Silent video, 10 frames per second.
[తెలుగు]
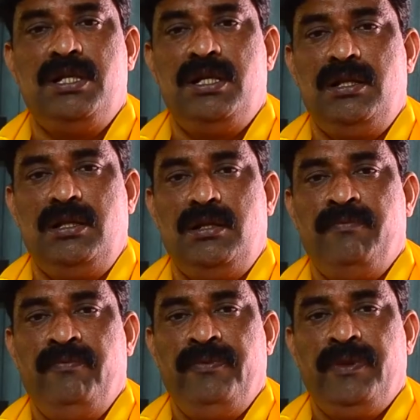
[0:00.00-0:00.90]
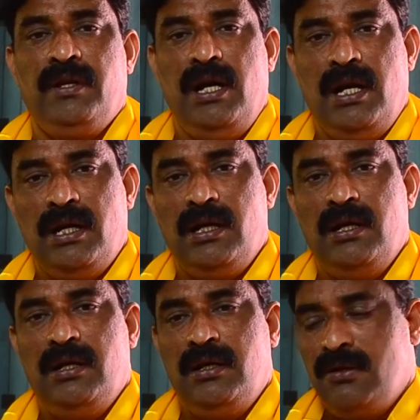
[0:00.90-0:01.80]
జరిగింది అలాగే
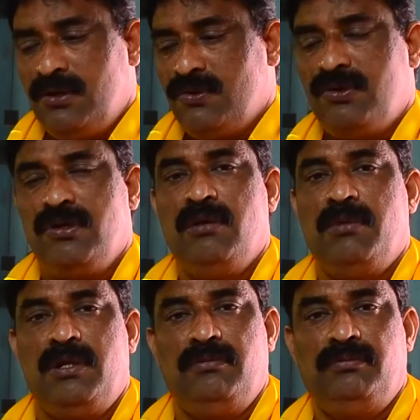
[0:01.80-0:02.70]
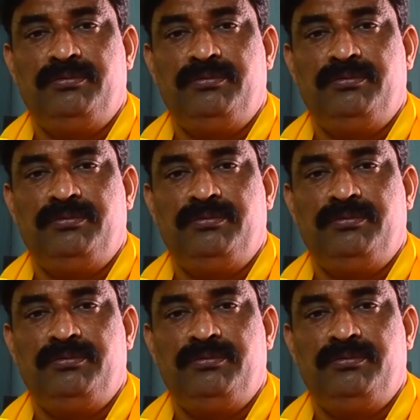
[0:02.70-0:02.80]
ఈరోజు చూస్తున్నాం మనం